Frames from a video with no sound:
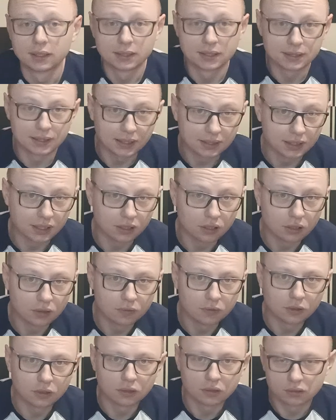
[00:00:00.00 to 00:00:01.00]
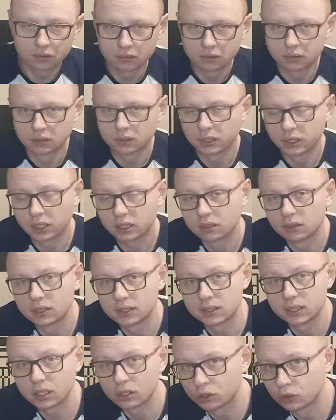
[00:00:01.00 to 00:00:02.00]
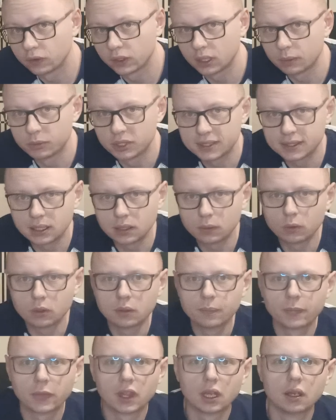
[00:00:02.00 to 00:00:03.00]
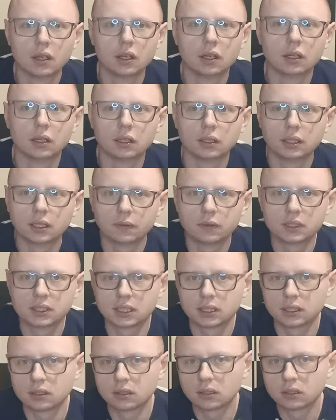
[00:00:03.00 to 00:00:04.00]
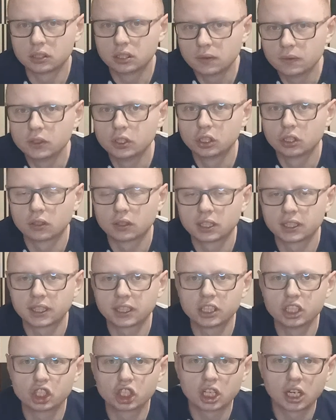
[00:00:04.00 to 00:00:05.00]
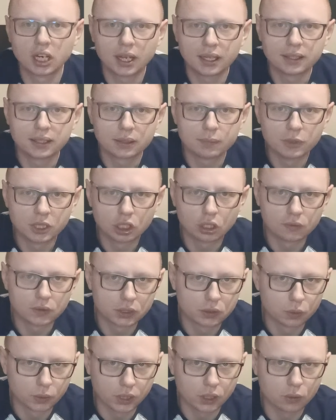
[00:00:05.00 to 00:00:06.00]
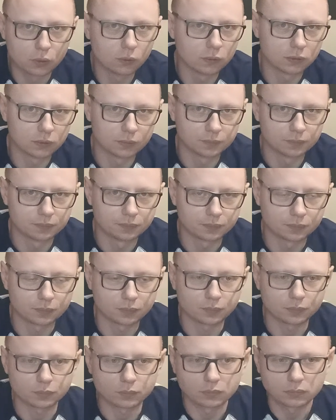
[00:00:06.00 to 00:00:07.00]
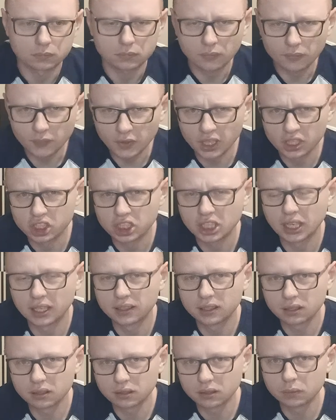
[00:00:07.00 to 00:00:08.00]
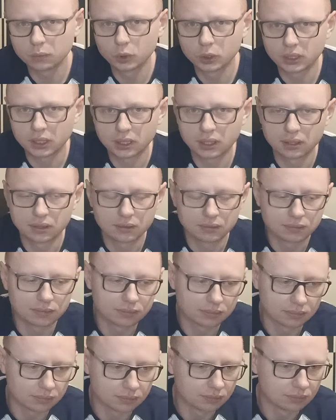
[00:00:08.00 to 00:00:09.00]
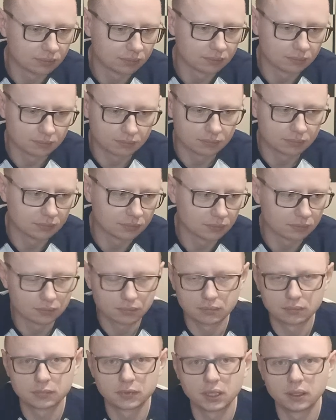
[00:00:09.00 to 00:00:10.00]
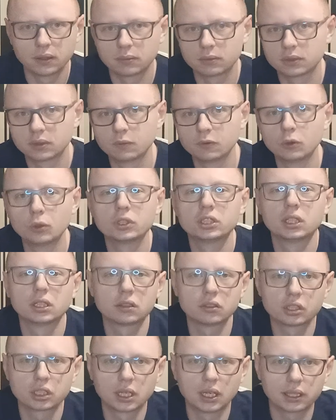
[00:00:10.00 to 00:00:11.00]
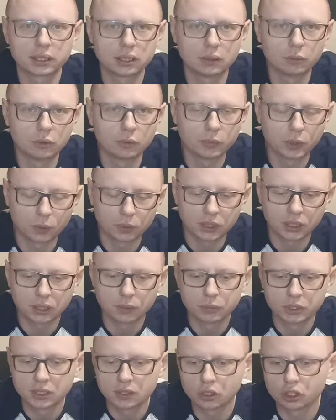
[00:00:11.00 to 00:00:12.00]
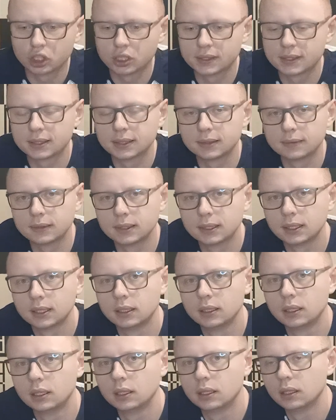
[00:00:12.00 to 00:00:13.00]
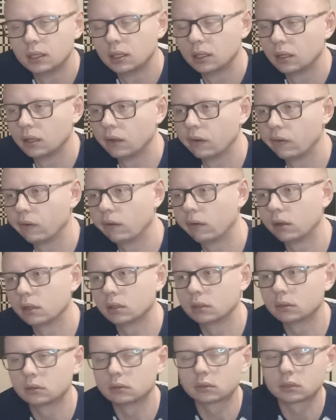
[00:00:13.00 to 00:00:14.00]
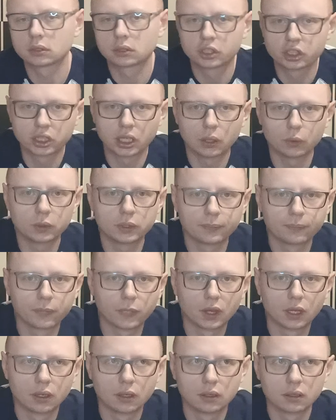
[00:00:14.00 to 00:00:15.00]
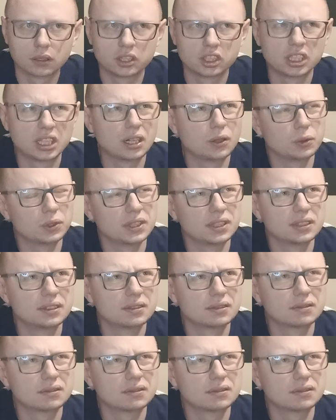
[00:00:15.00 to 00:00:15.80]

standardowo, jak to na starego człowieka przystało, nawiązanie do lat 90. takich szklanych miętowych cukierków szklanych, ale to były takie, nie wiem, mówiło się na te szklaki, bo miały taki przezroczysty e, kształt, kształt,